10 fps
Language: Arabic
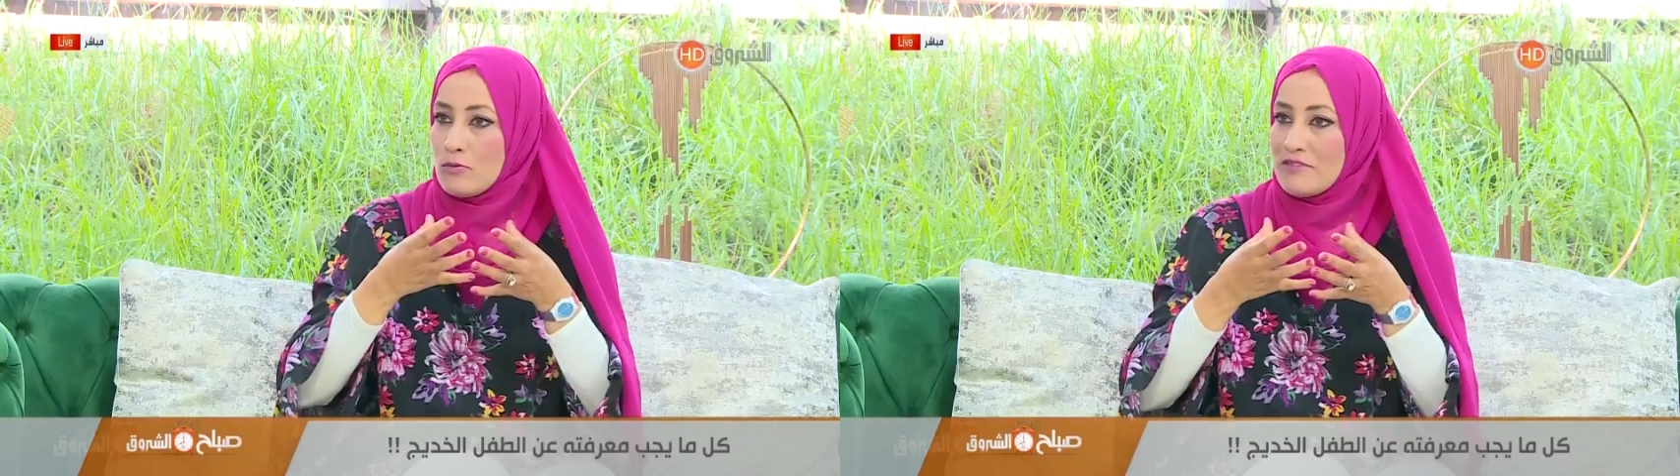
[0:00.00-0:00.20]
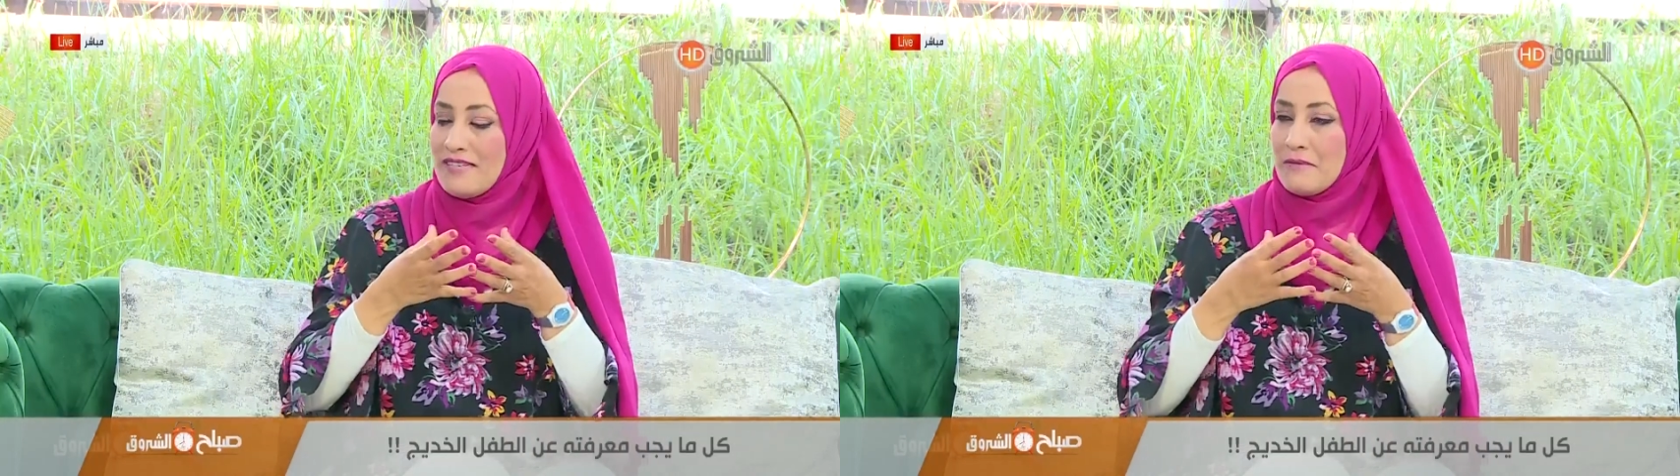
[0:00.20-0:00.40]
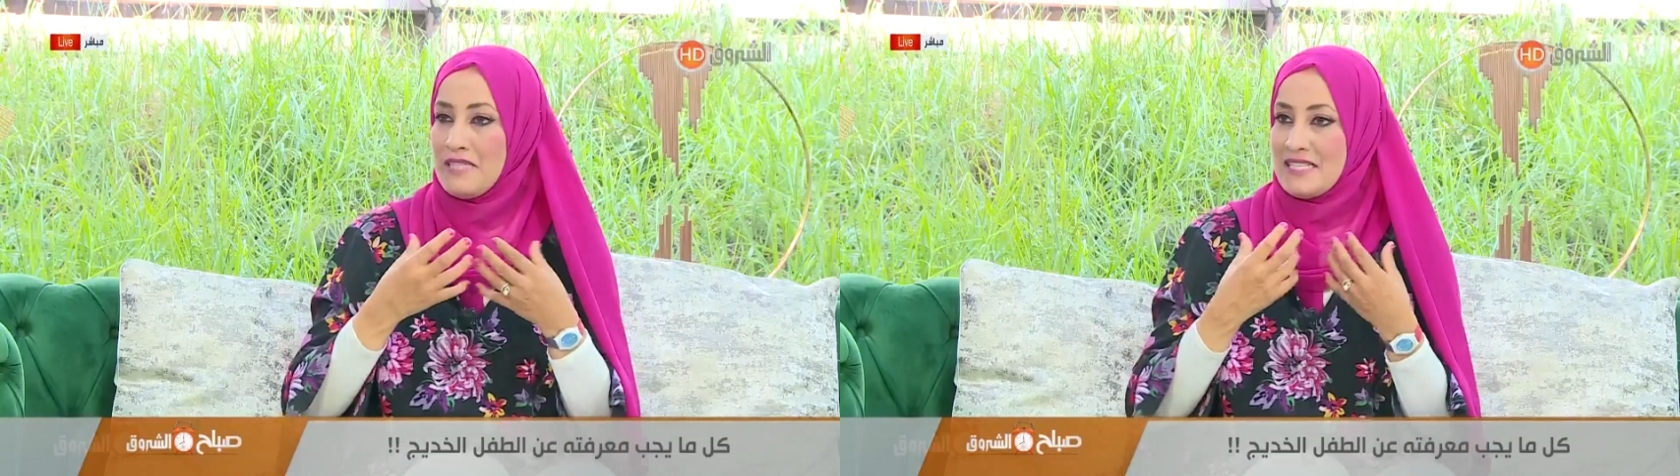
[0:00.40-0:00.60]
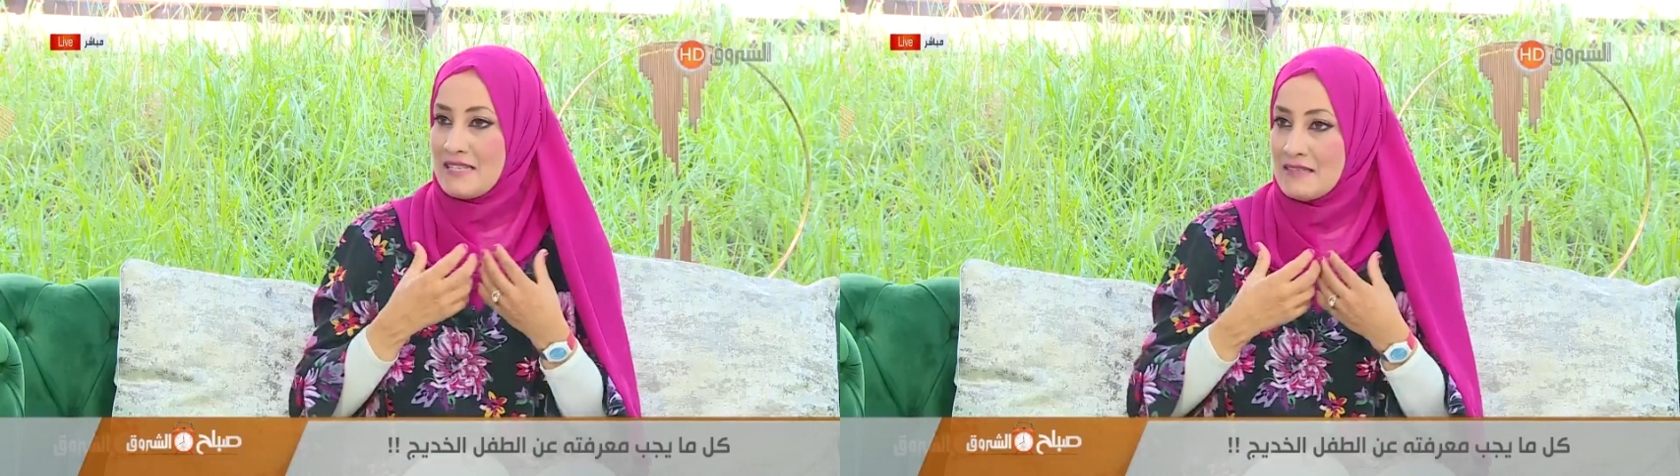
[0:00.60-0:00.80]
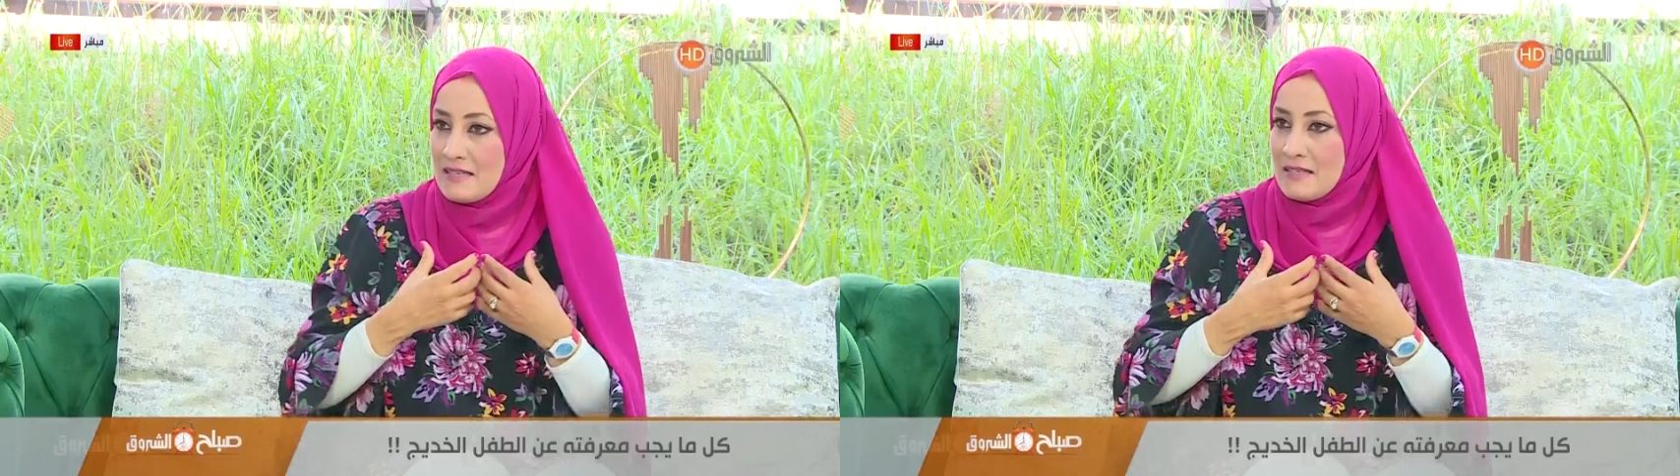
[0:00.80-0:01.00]
تيرمي
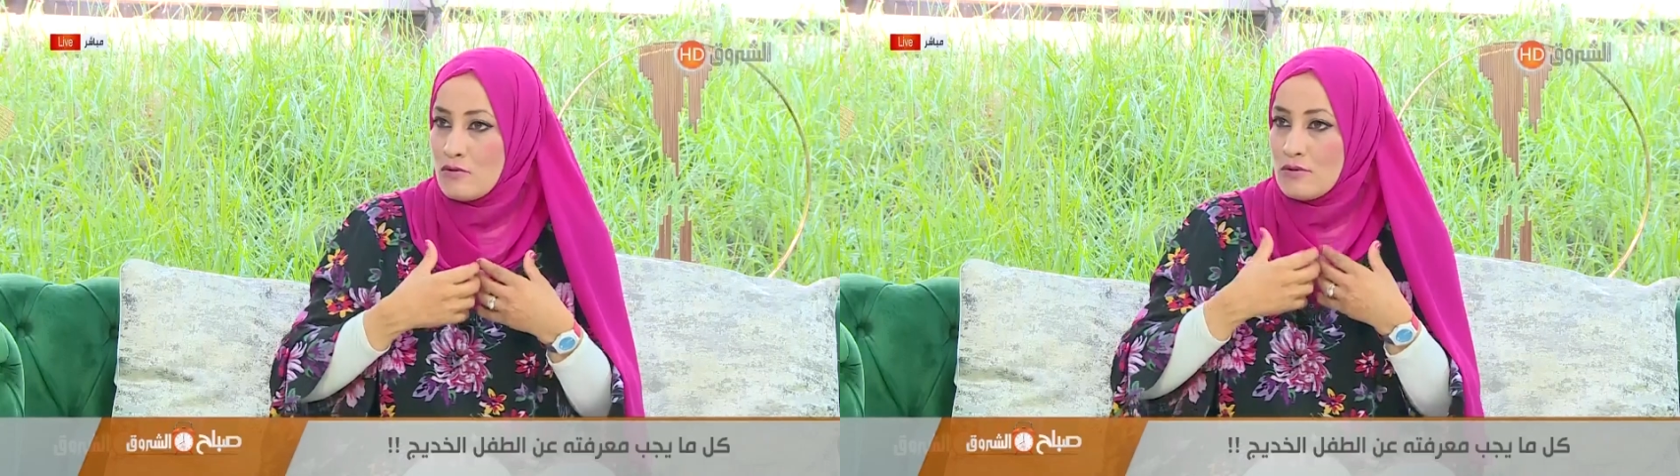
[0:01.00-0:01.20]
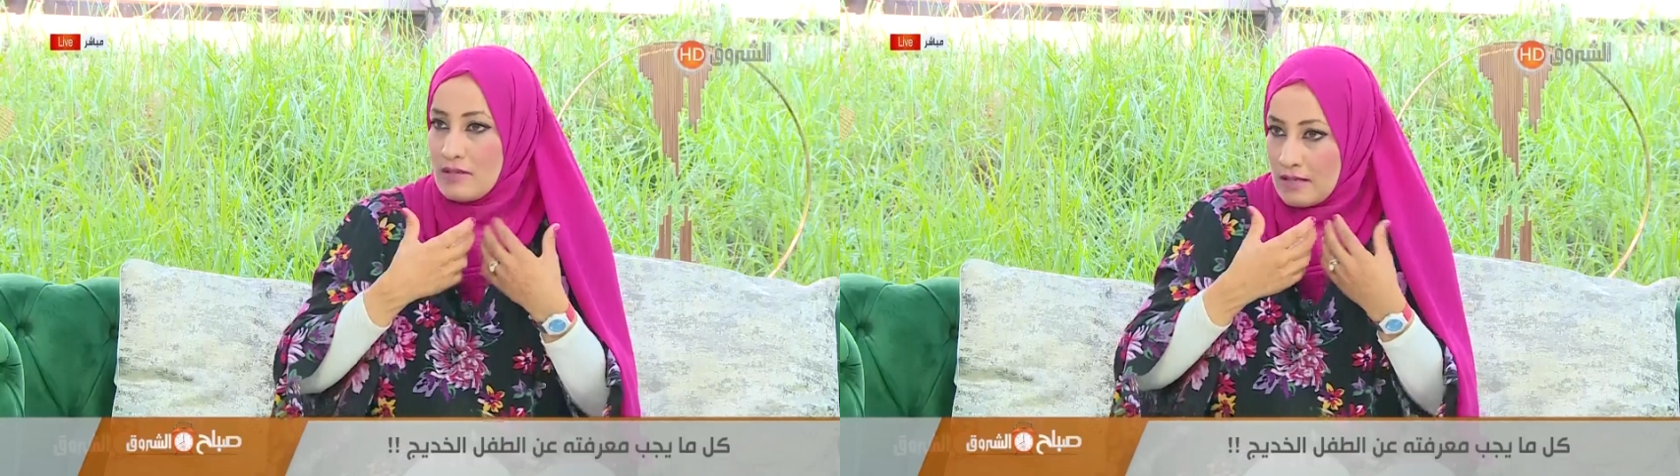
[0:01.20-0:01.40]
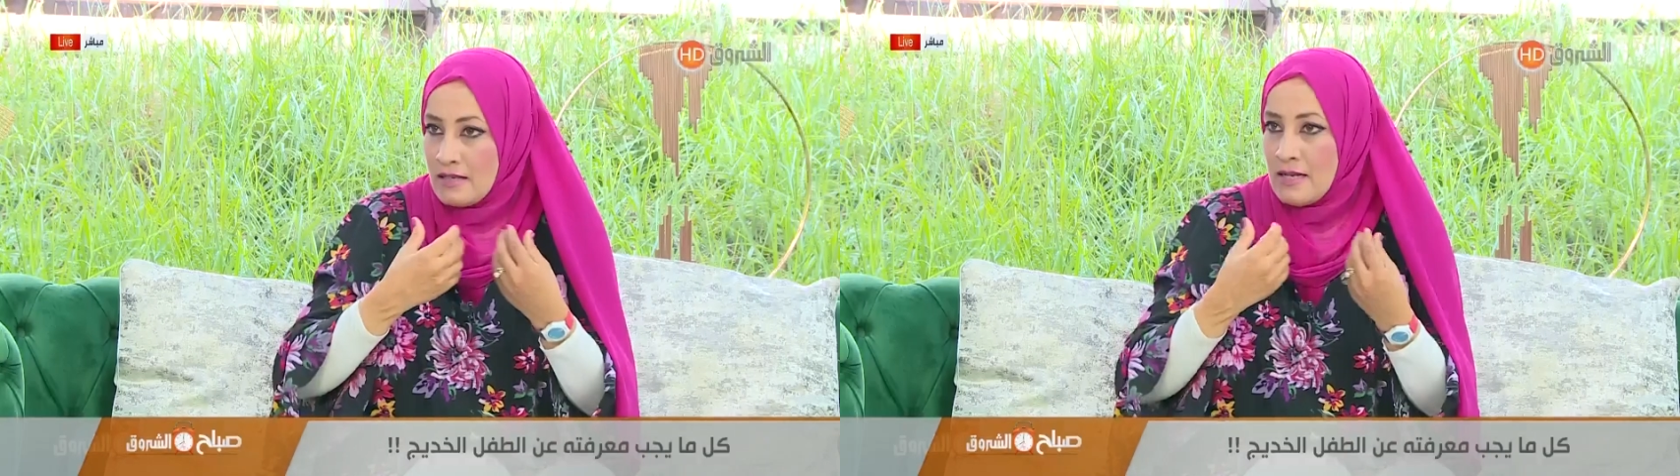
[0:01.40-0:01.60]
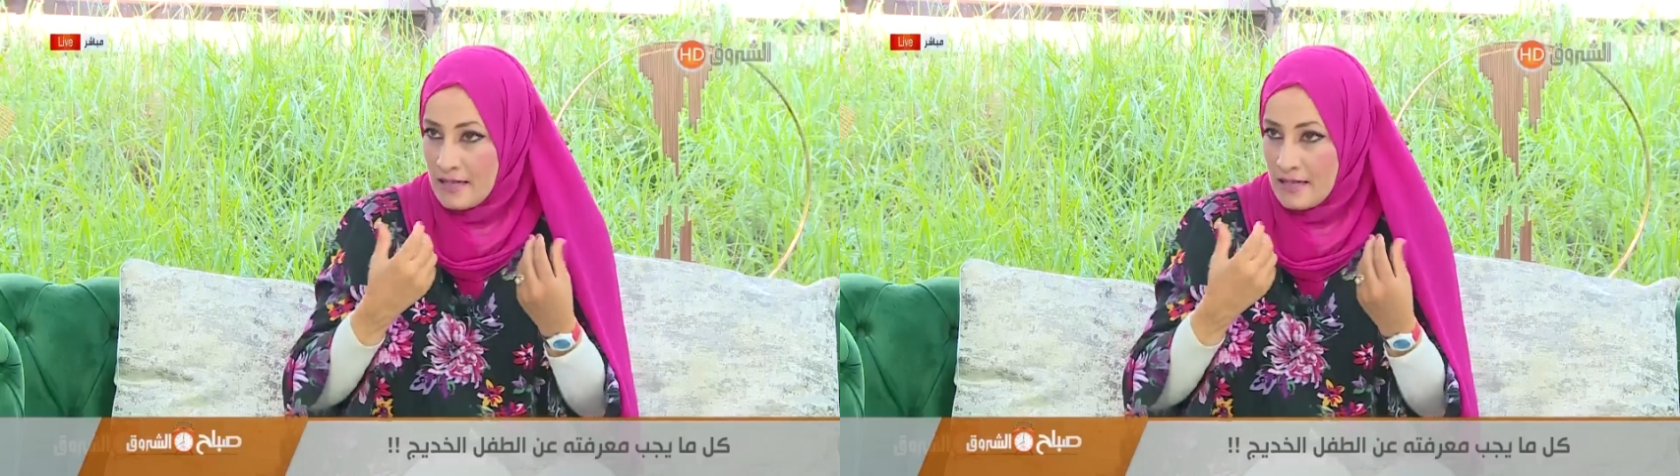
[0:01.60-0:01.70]
ستادير يكون آه،